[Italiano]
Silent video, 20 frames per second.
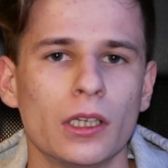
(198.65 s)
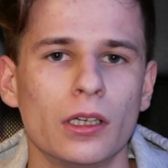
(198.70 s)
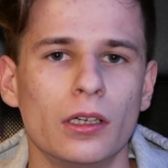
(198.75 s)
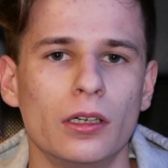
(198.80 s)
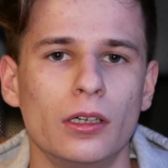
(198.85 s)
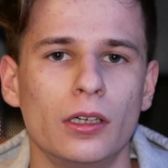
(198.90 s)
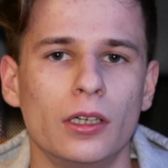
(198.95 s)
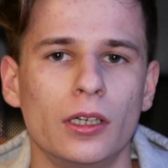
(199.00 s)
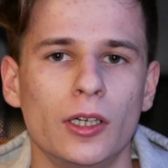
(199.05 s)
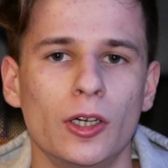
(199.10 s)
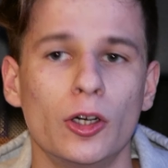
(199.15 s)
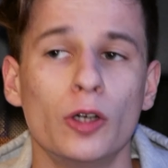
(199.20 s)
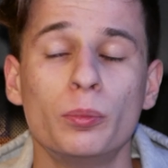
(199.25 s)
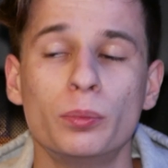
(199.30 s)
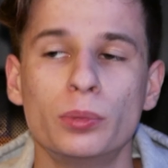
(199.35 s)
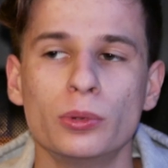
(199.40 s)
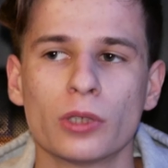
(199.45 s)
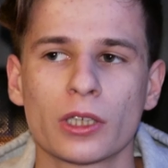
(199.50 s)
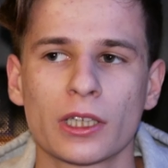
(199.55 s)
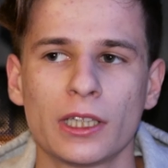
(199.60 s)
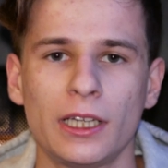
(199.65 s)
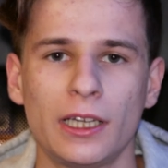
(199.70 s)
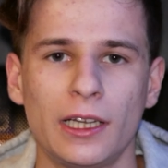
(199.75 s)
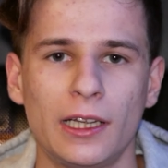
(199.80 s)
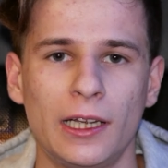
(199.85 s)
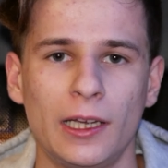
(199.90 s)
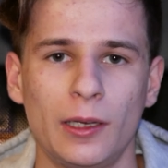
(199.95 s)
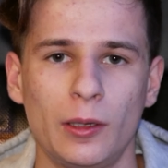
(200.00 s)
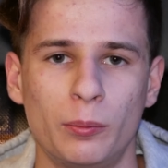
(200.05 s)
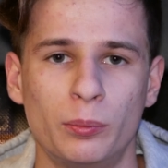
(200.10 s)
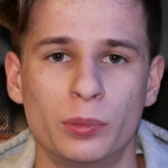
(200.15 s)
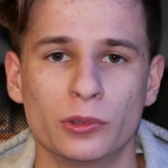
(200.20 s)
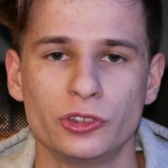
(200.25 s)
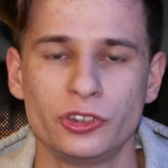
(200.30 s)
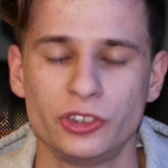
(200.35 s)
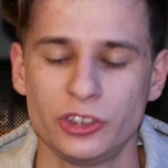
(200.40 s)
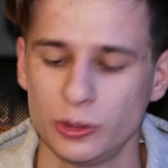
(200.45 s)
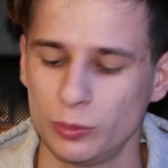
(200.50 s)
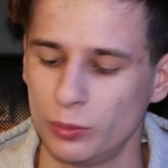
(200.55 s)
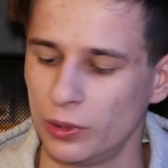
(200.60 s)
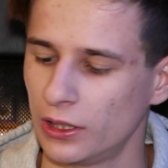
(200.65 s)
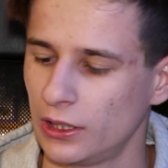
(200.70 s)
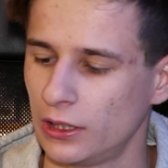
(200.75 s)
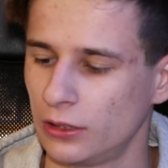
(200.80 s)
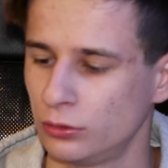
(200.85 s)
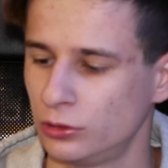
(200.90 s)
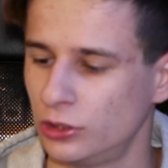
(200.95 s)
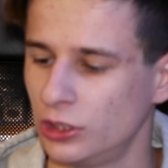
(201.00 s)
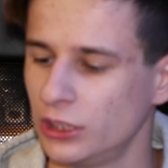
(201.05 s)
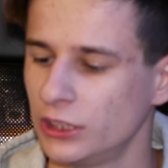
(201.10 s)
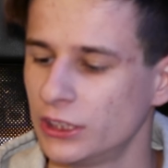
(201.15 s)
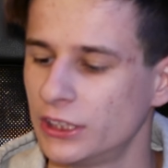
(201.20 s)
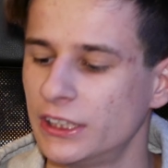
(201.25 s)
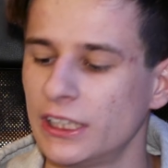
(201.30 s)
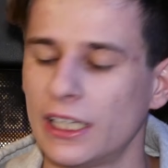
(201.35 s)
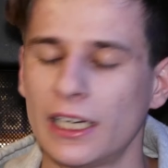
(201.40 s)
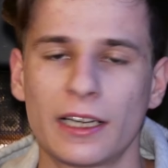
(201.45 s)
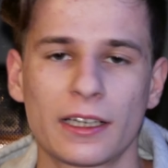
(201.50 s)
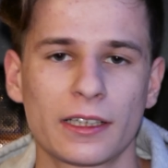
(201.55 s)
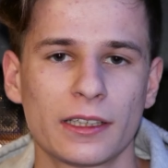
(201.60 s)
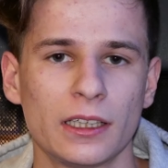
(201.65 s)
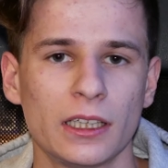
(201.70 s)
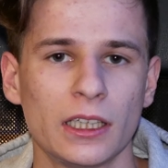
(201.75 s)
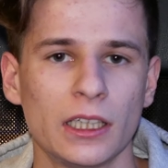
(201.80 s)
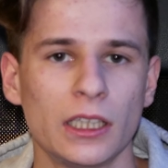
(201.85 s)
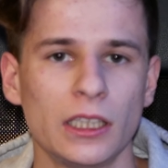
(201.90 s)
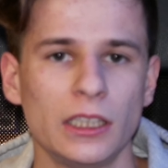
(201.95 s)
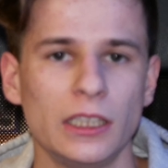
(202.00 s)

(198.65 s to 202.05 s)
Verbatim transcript: eh, oppure è possibile utilizzare